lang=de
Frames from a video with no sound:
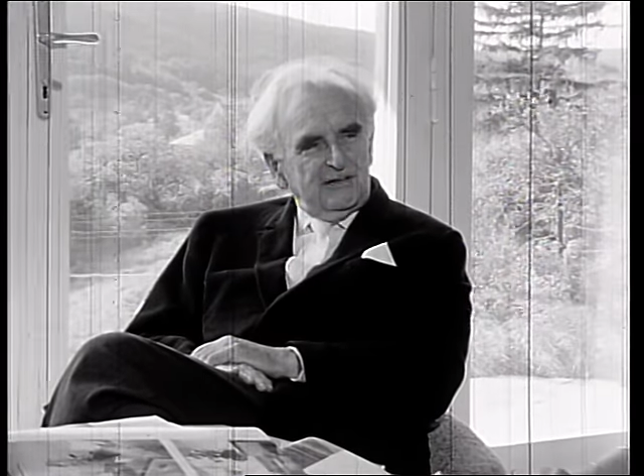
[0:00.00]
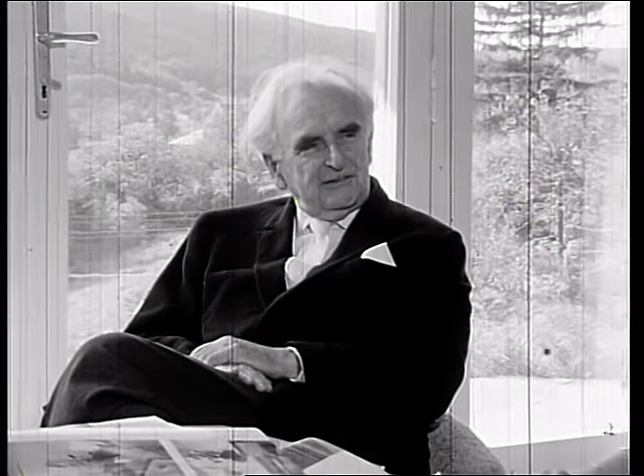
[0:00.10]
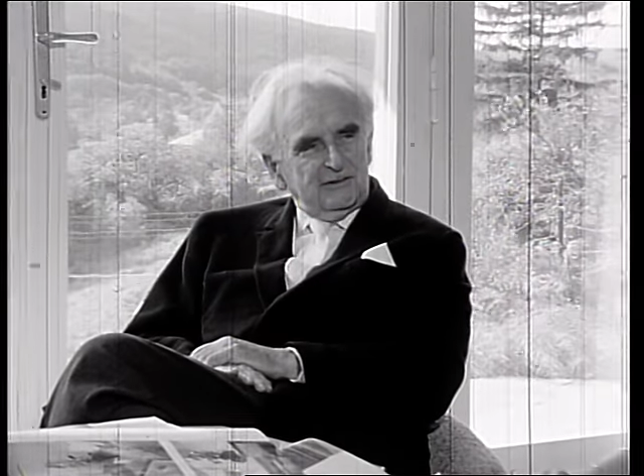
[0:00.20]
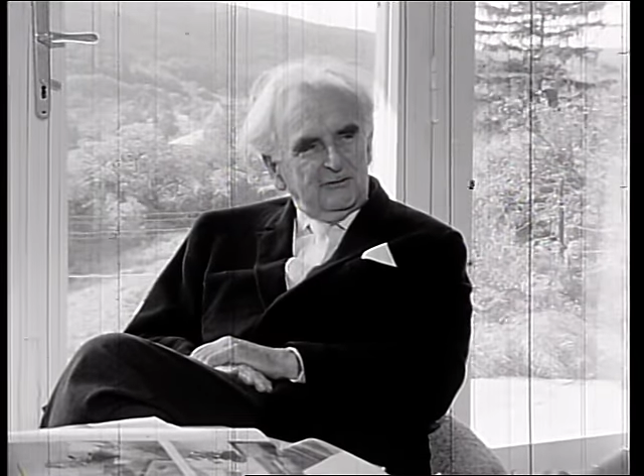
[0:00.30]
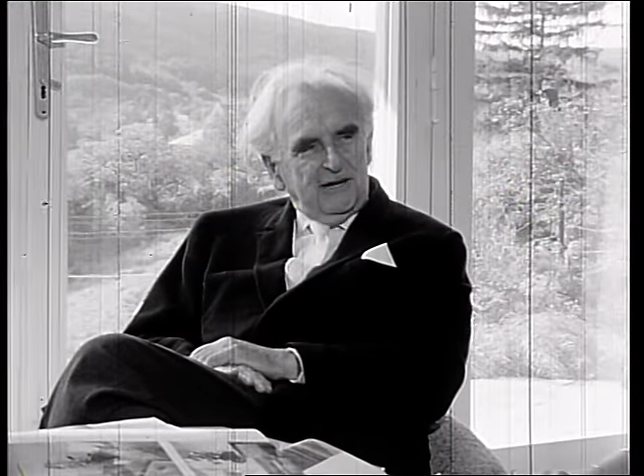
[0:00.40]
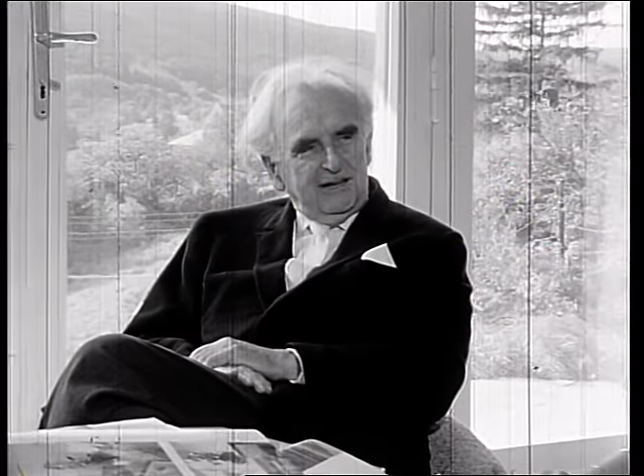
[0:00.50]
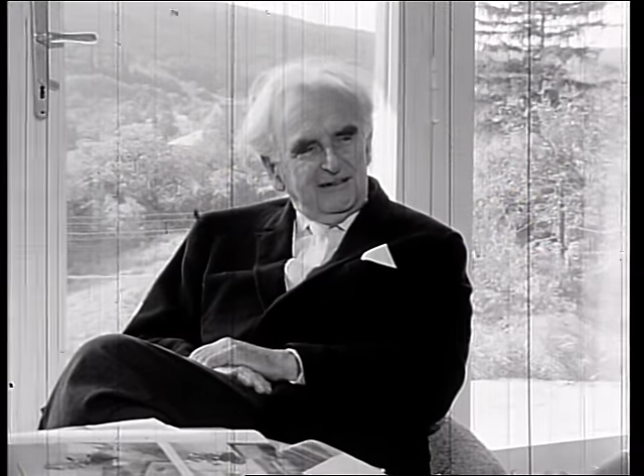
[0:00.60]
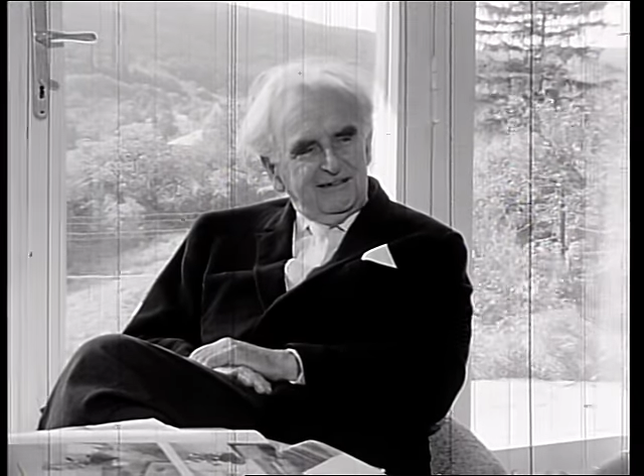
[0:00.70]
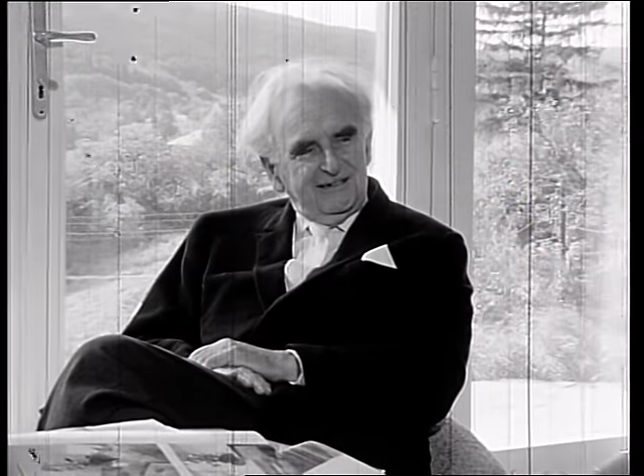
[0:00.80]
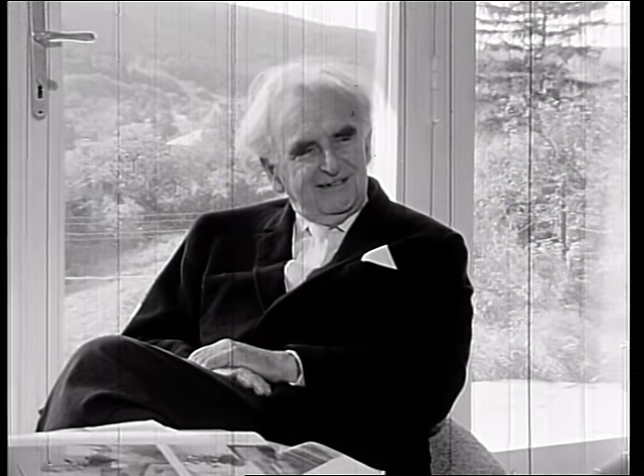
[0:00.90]
nicht nur weil
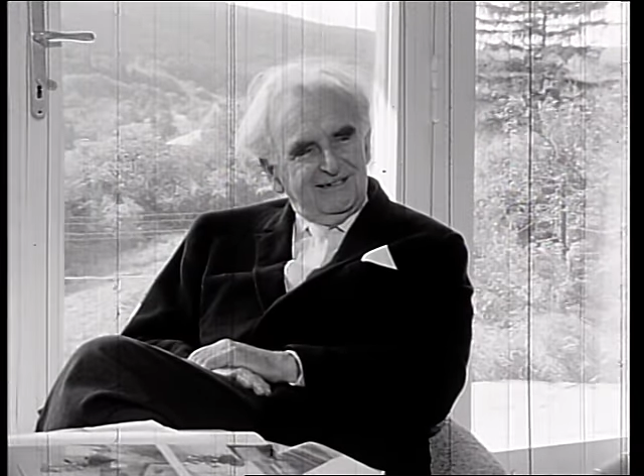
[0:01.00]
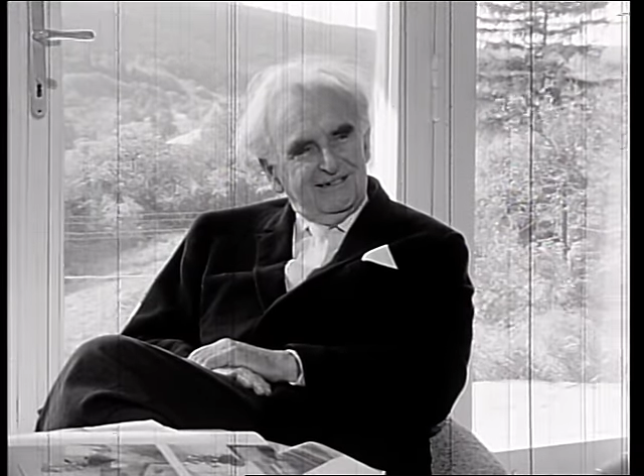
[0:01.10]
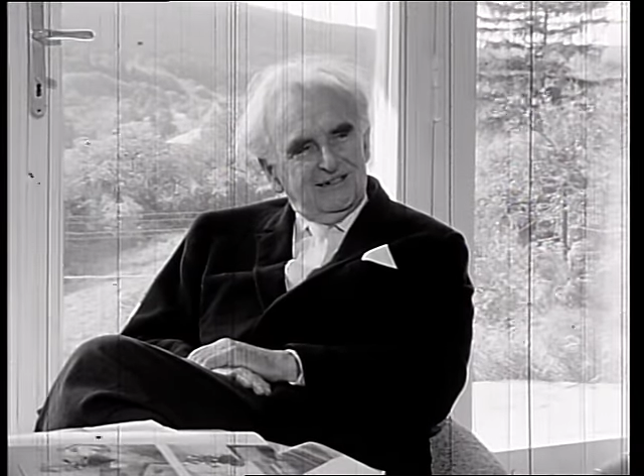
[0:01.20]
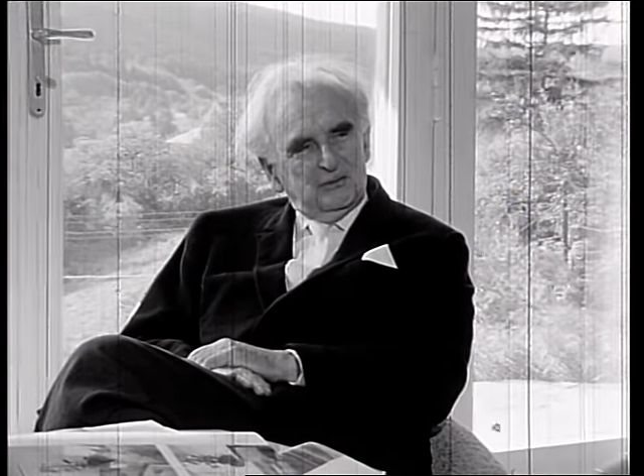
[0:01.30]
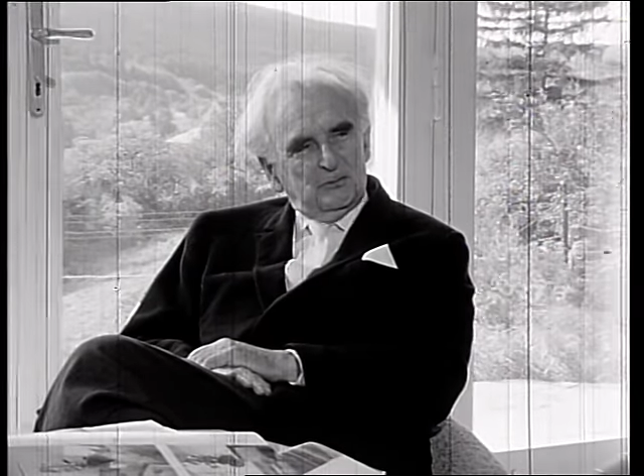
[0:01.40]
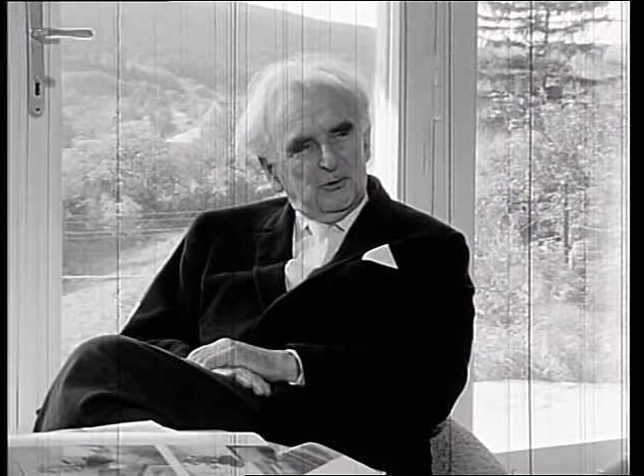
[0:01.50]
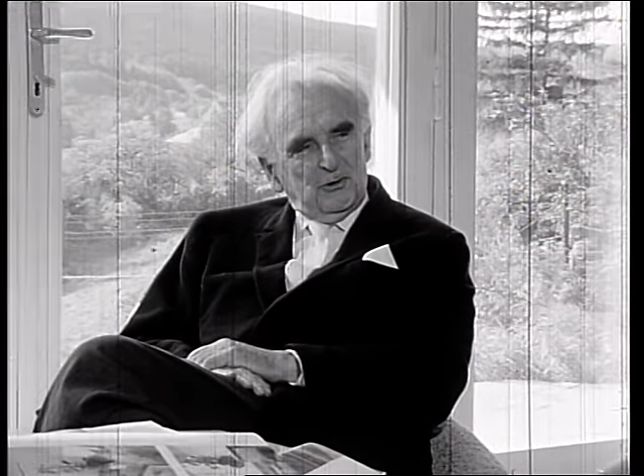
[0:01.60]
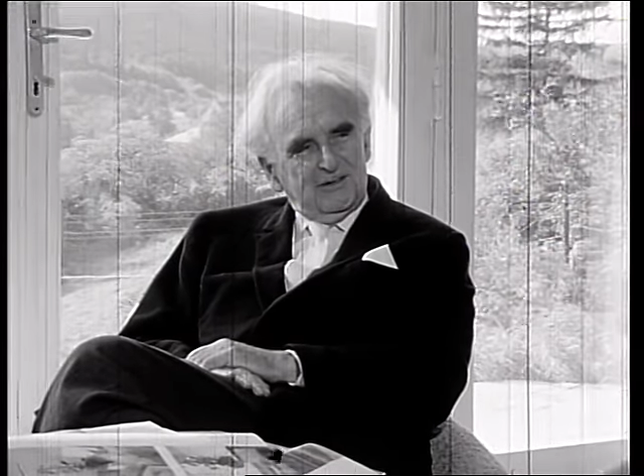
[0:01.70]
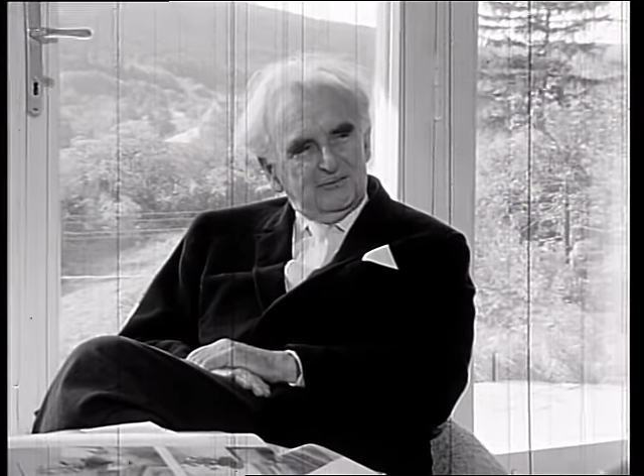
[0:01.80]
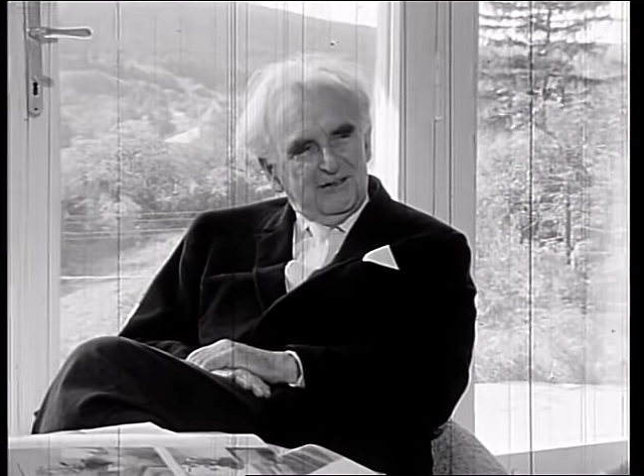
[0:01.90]
ich hier
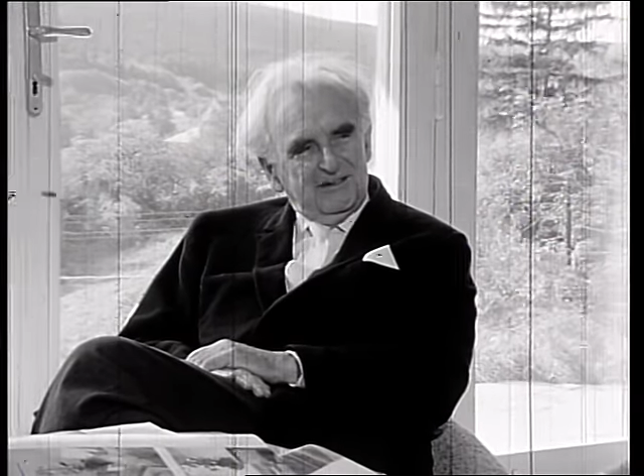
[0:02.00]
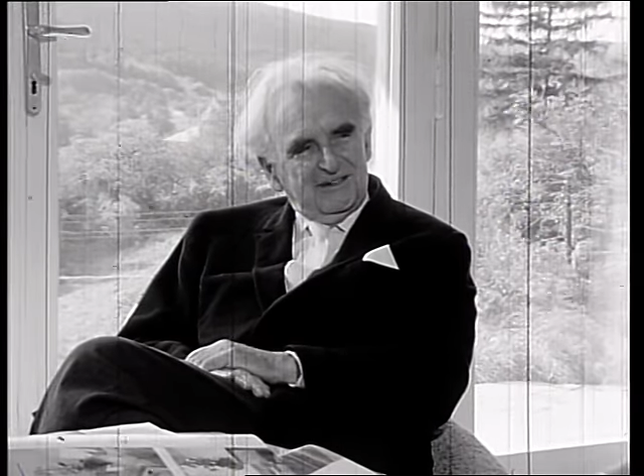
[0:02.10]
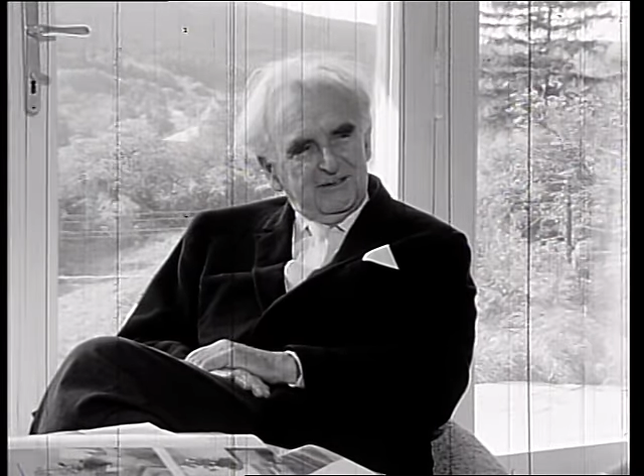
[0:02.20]
geboren bin,